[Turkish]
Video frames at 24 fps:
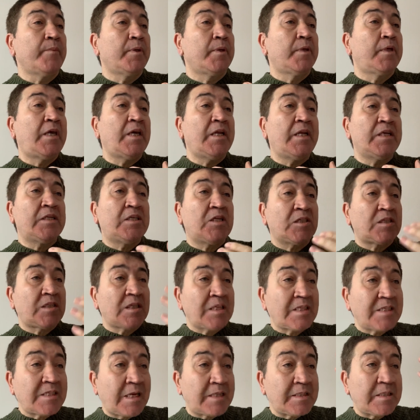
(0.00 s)
Gerekirse de
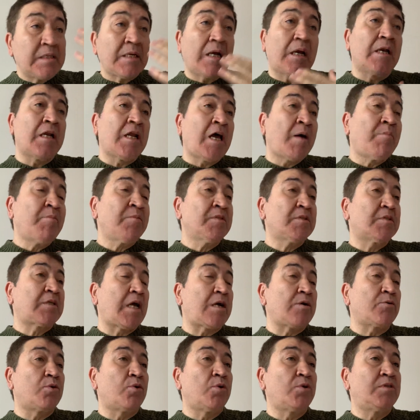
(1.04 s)
zaten Allah'ımın
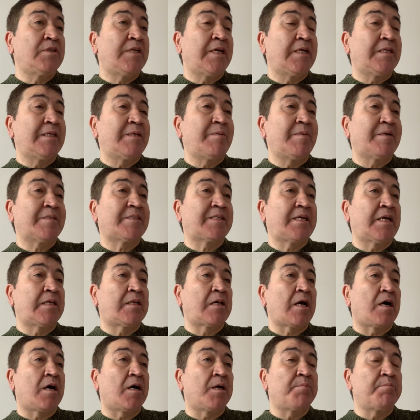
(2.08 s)
gönderdiği maskeyi
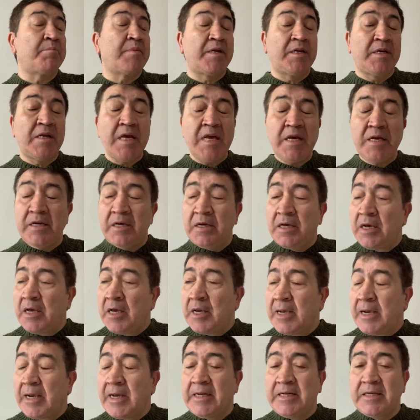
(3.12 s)
takarım ben. Ne
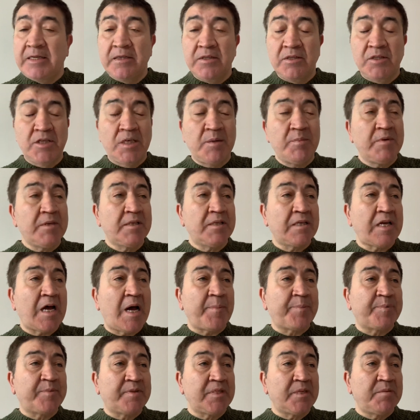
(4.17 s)
elin kimin ne
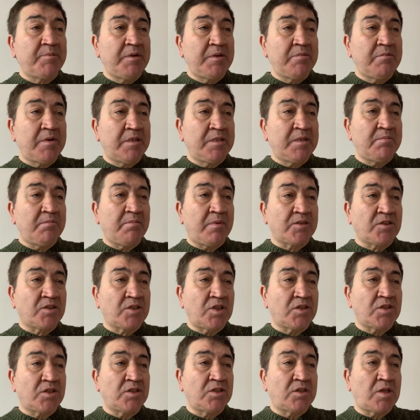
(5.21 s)
yaptığını bilmediğim
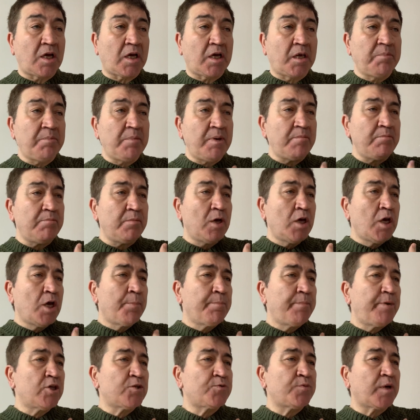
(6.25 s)
maskesini takayım. Ben
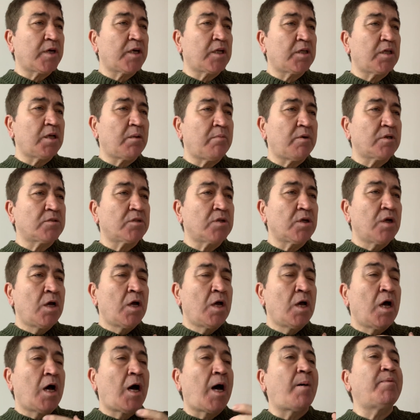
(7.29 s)
beş vakit namaz
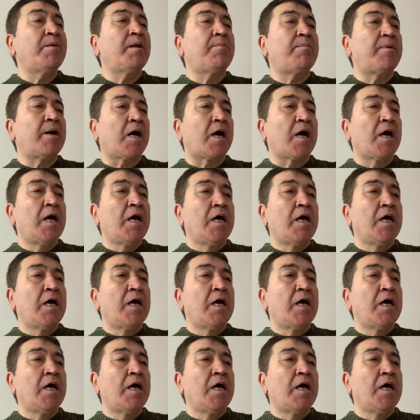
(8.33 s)
abla bak